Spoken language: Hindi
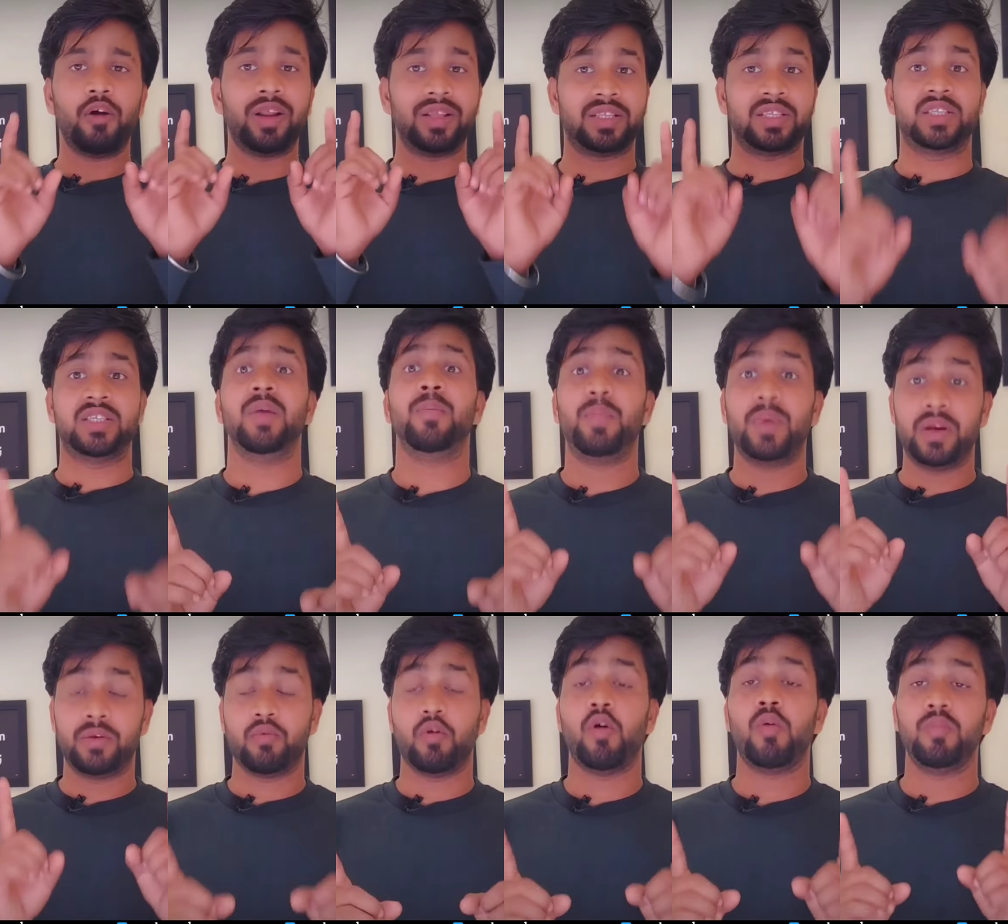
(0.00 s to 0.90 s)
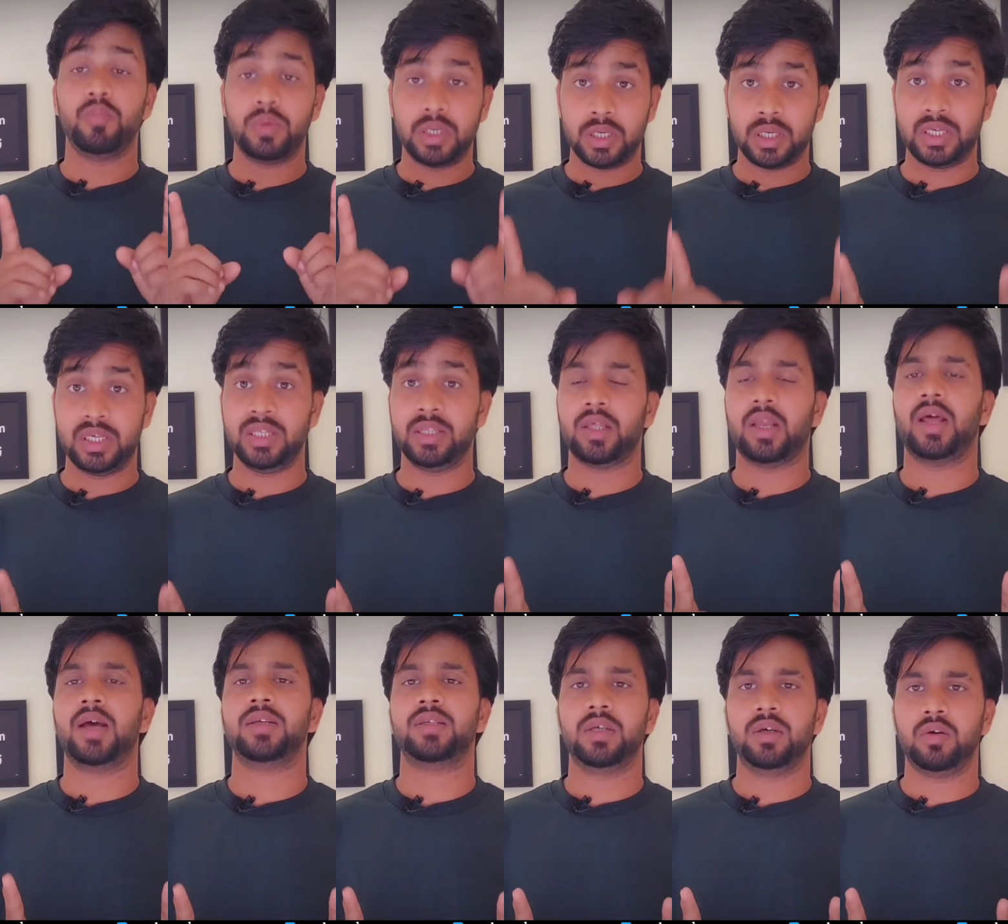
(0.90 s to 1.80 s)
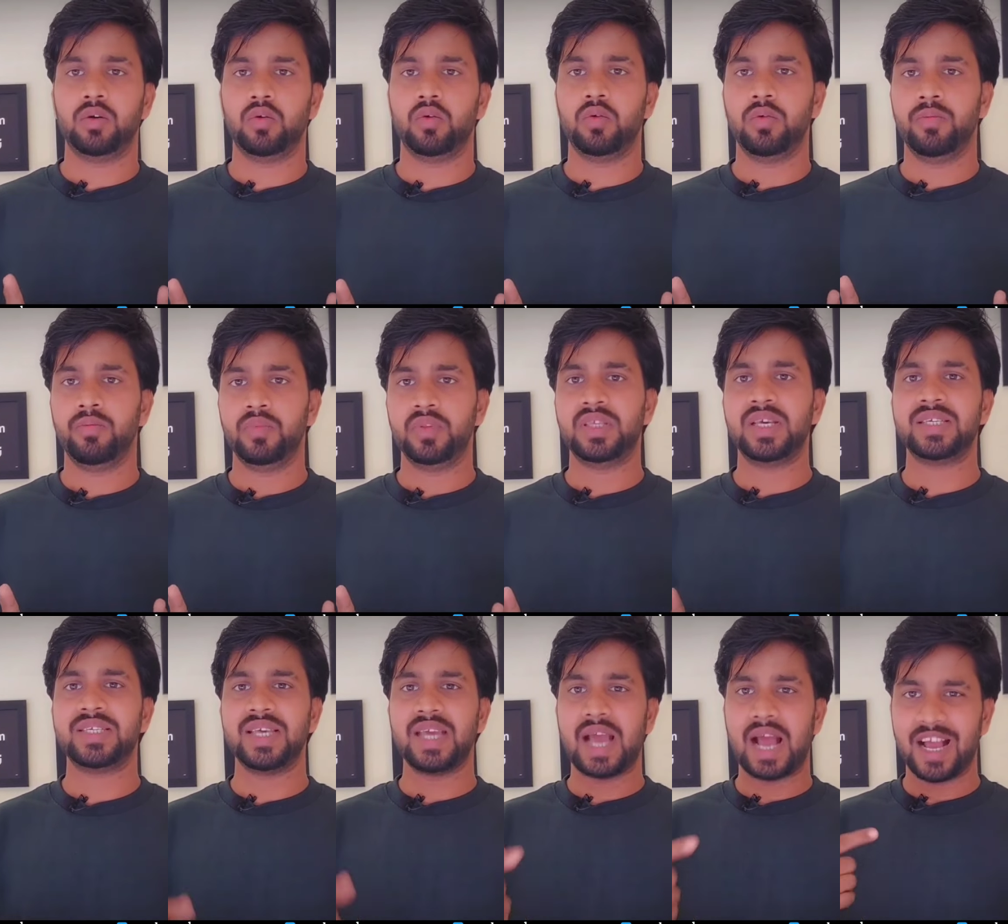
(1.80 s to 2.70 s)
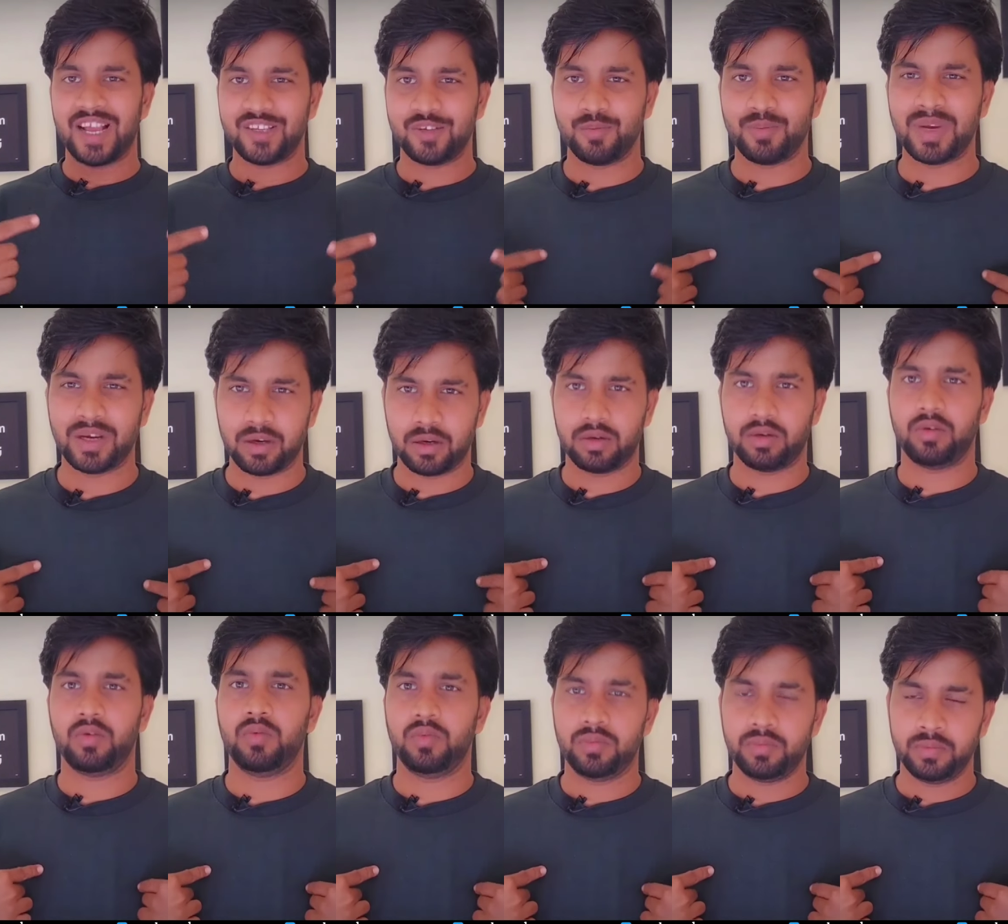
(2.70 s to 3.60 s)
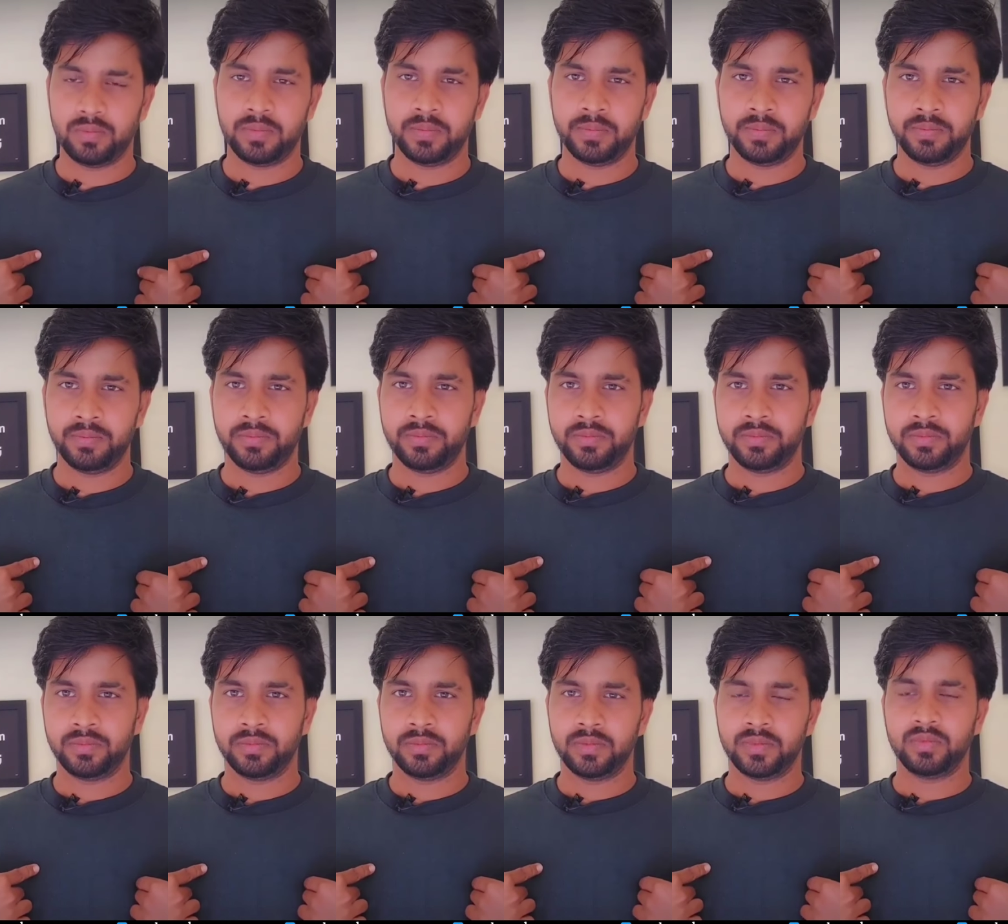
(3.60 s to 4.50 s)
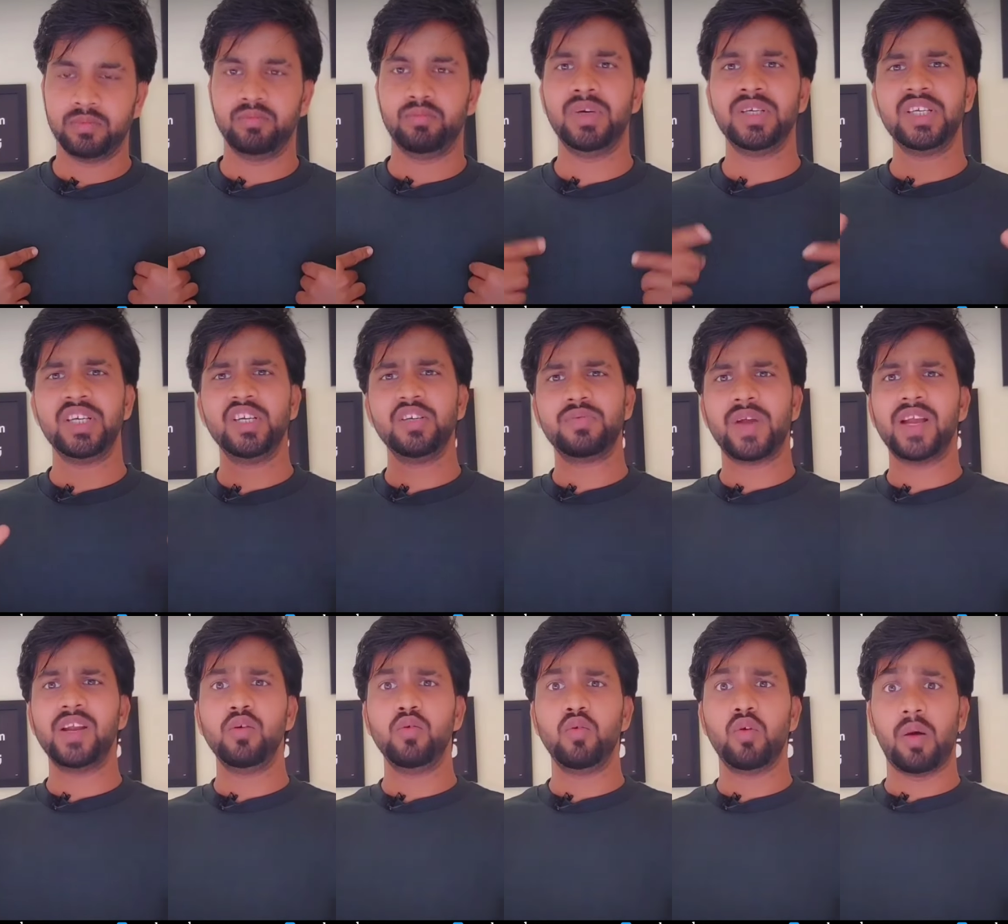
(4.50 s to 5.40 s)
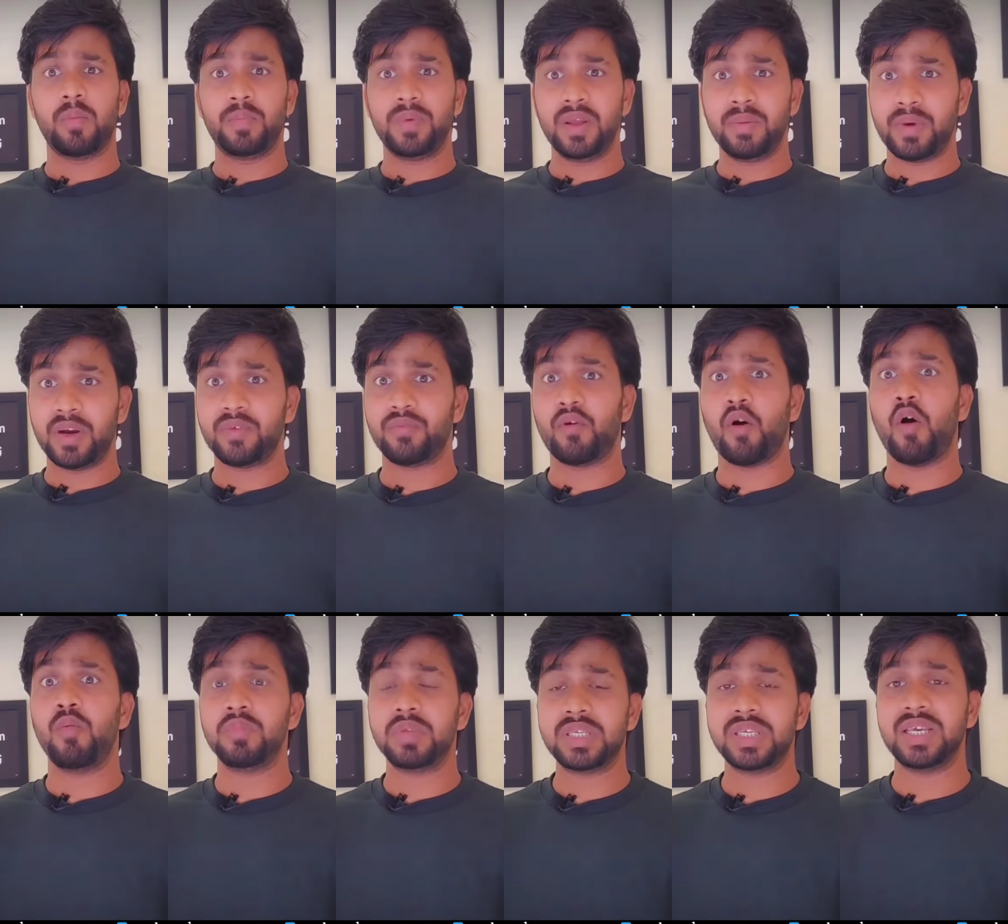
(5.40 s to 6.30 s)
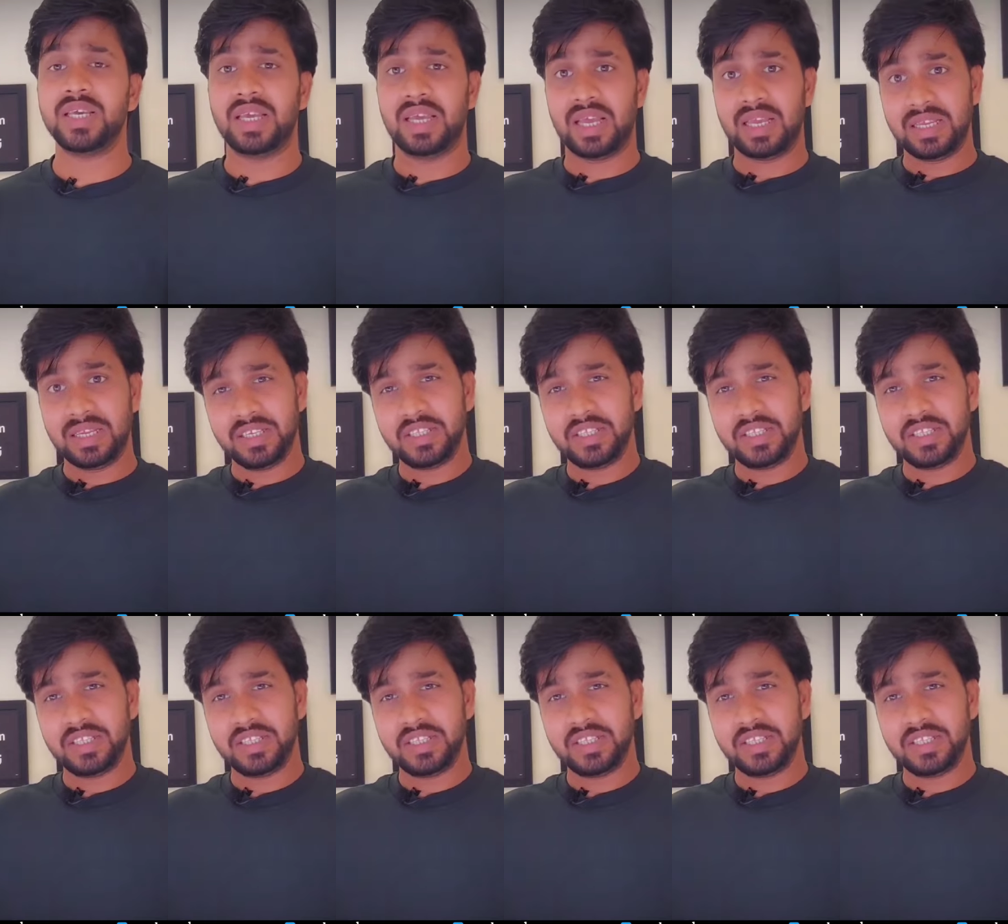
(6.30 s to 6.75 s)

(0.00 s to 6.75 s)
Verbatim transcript: और अच्छे प्लेटफॉर्म की तलाश कर लो जैसे आज मैं कर रहा हूँ मैं सेटिस्फाइड हूँ अपने प्लेटफॉर्म से